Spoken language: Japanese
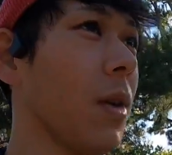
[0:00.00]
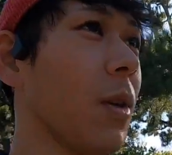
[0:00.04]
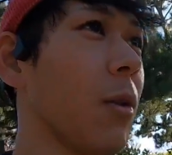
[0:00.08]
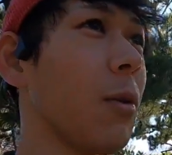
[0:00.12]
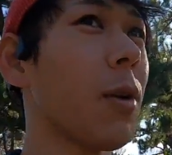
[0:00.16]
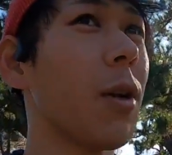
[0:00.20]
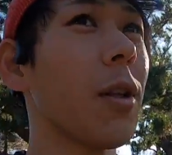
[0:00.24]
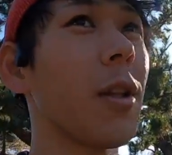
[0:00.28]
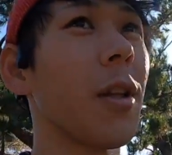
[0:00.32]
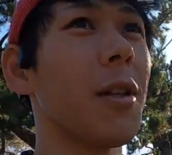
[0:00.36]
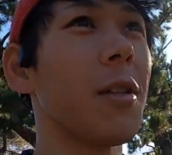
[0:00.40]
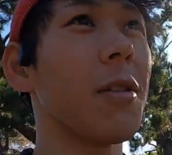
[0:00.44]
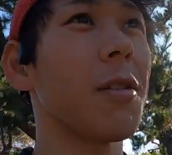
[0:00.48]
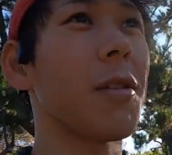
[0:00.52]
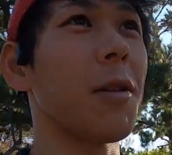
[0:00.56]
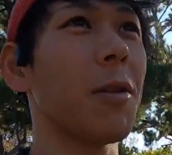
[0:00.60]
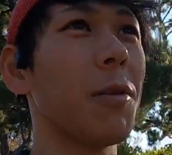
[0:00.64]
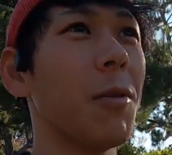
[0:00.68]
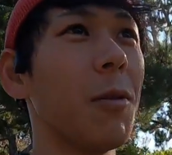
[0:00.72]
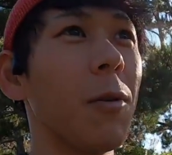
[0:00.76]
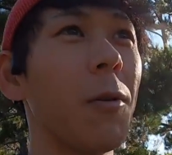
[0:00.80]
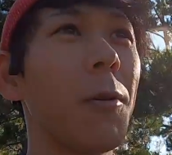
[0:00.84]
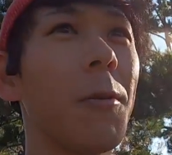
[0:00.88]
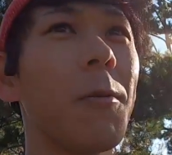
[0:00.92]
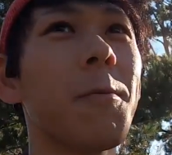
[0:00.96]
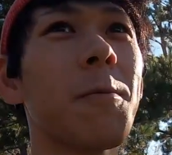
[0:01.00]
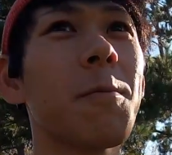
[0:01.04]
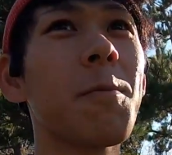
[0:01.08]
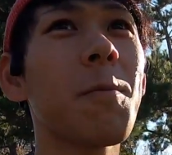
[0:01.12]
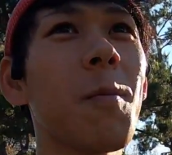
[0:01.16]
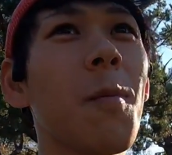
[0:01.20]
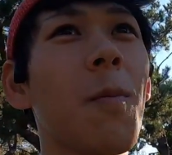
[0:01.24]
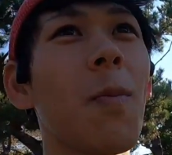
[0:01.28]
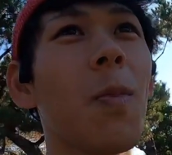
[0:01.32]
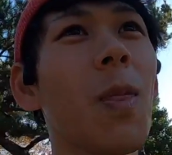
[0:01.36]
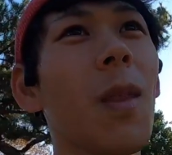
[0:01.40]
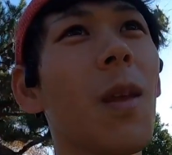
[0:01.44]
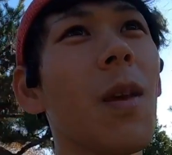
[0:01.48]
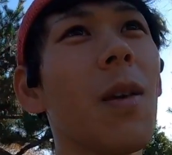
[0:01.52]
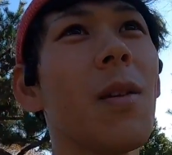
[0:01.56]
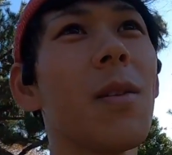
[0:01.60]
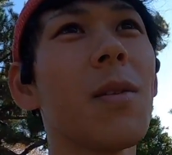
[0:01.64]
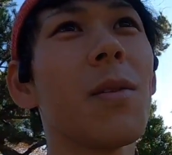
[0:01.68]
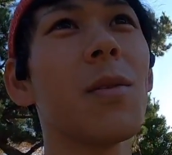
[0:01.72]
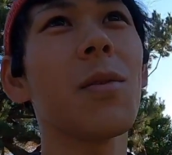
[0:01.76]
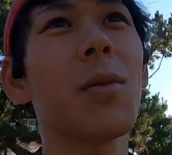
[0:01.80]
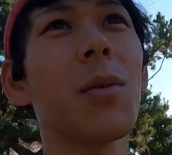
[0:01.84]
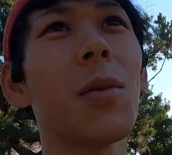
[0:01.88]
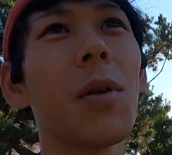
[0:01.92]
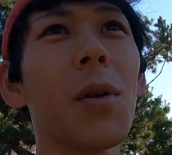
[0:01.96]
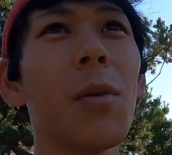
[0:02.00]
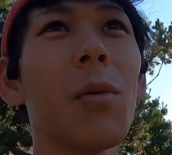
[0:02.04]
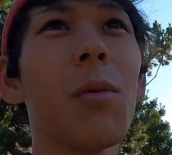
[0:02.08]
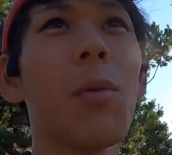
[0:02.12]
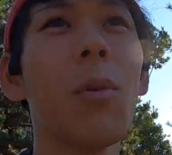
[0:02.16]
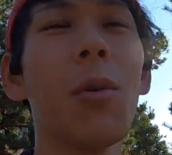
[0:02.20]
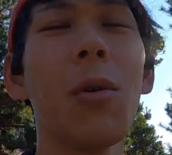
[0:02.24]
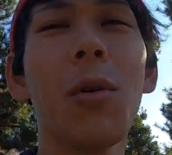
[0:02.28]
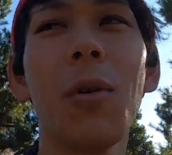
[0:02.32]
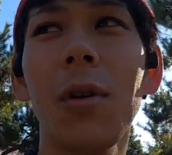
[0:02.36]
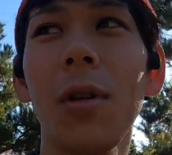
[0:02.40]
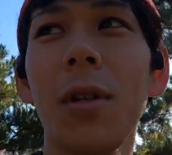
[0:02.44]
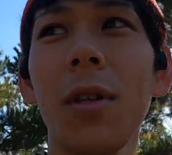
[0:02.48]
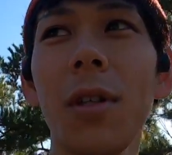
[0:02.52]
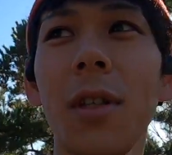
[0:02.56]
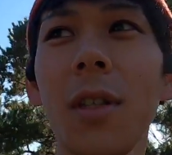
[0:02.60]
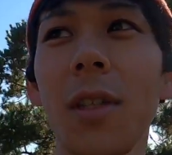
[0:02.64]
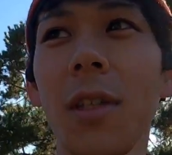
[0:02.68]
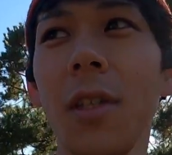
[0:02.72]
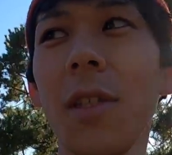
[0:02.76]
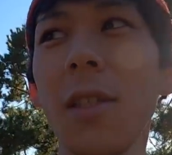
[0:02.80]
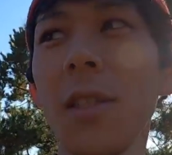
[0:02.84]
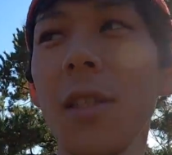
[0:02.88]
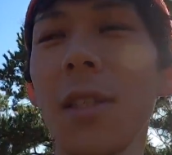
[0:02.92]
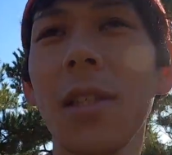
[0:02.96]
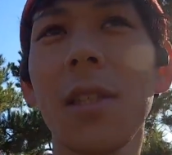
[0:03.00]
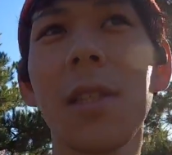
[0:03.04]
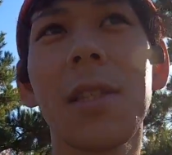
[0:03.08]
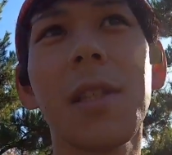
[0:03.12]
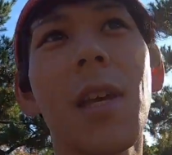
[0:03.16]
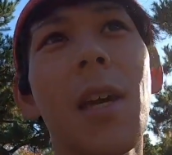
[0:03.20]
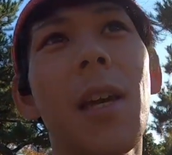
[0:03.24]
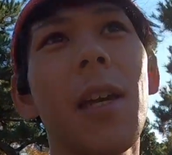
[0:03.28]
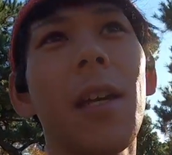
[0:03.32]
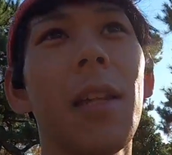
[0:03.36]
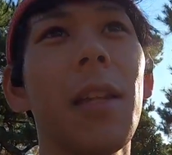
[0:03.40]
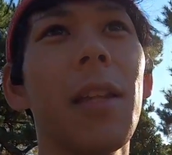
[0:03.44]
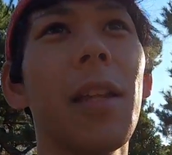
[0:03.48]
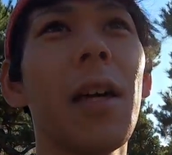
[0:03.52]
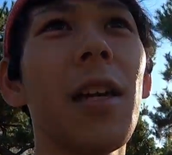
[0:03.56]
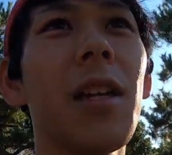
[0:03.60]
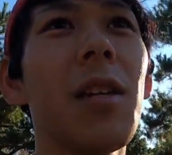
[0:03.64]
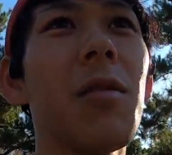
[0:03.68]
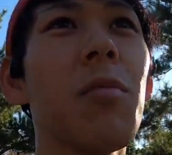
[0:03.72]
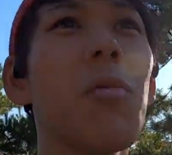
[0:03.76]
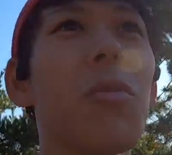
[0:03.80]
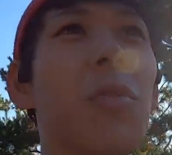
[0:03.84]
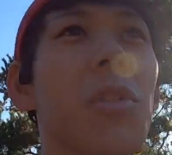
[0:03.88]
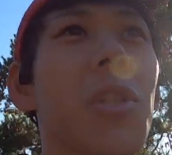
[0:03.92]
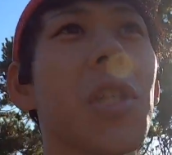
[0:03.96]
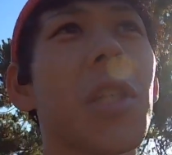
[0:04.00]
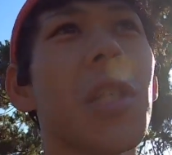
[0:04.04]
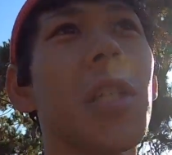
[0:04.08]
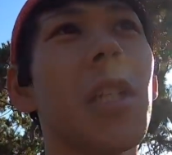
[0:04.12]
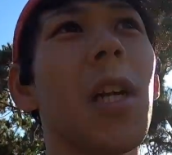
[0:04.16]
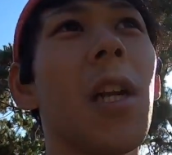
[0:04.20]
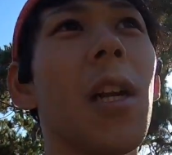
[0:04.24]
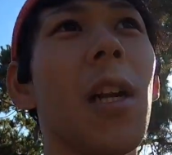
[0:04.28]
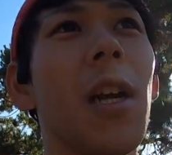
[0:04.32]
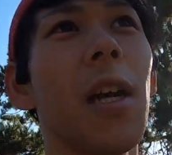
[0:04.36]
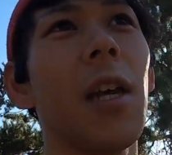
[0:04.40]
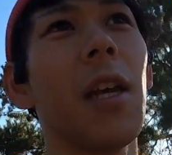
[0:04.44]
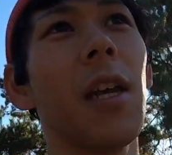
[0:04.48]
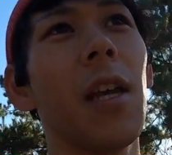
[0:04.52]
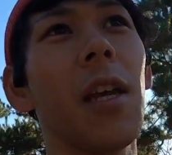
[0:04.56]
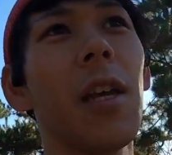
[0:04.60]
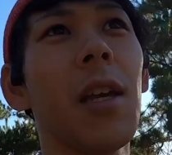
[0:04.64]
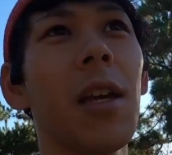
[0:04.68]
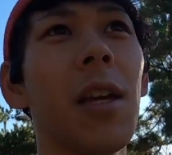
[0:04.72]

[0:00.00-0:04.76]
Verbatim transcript: 言われたんですけどそれを一切何も知らない